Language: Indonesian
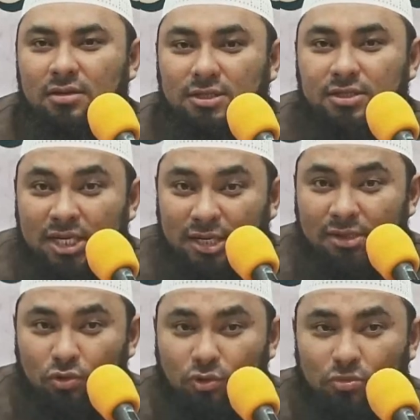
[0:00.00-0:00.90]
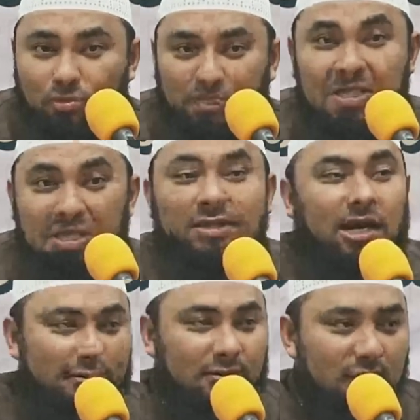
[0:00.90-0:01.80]
jin itu
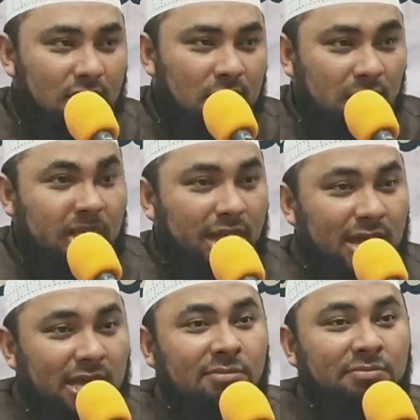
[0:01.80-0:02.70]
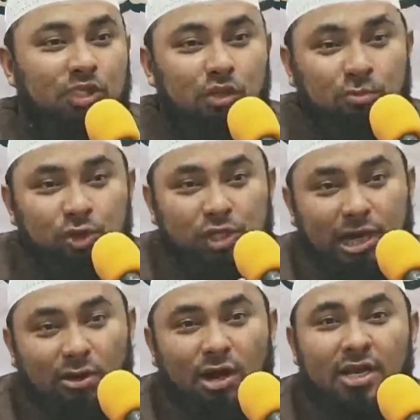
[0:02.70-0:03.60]
pintar mereka ingin
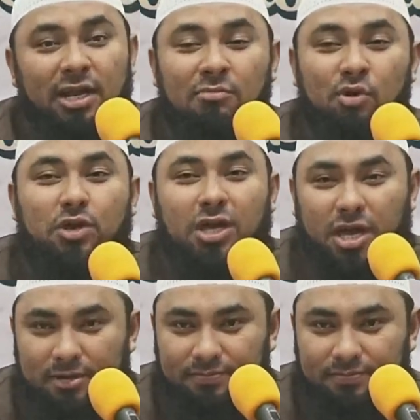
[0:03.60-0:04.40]
menjerumuskan orang yang merukyah